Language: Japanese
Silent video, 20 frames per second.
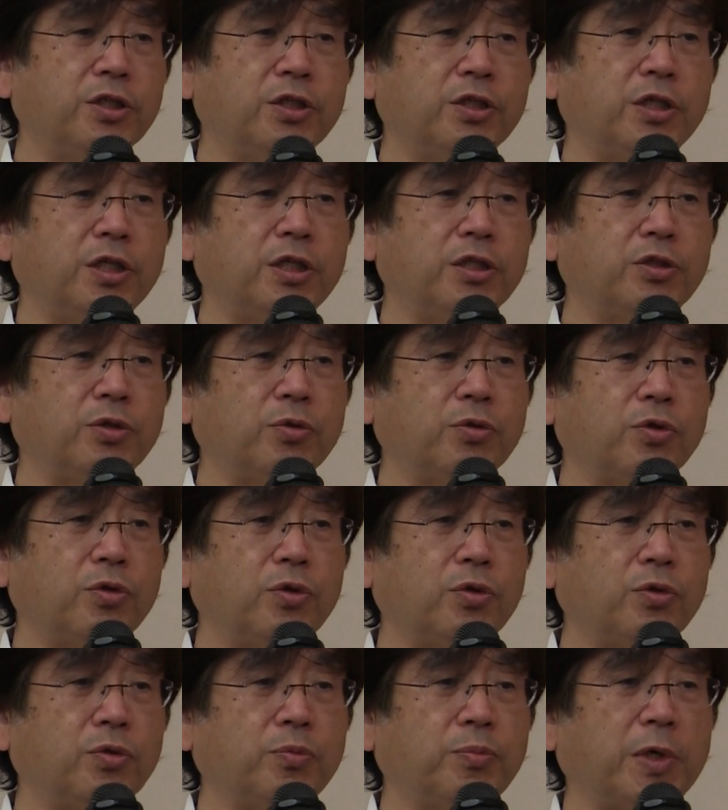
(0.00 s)
えー、ちょう
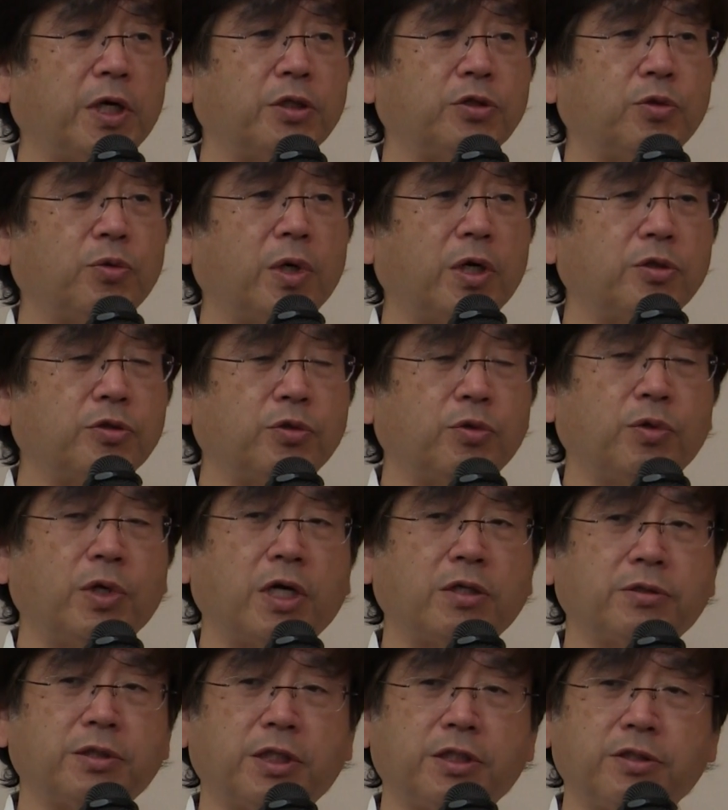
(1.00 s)
ど、まあ、小小
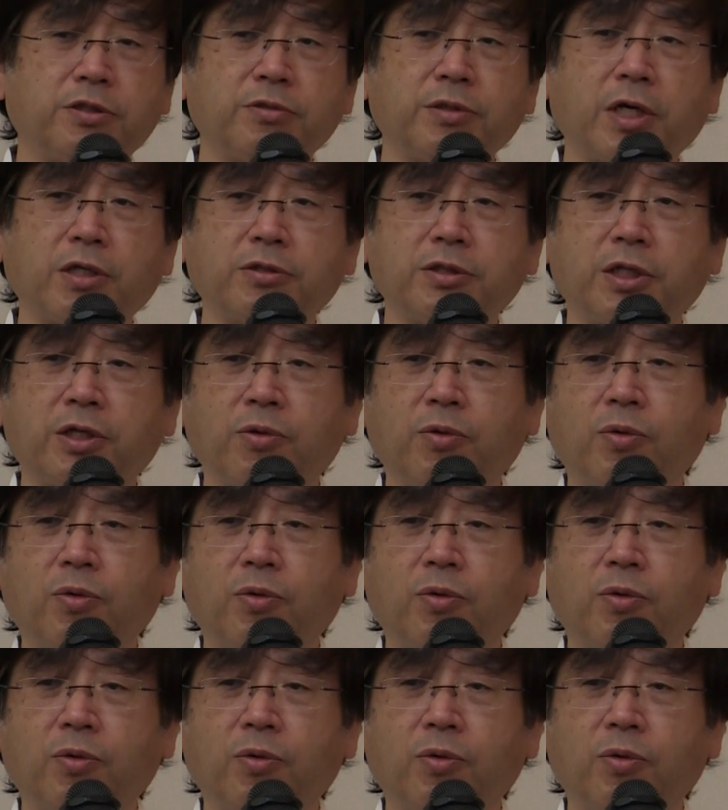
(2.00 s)
学生中学生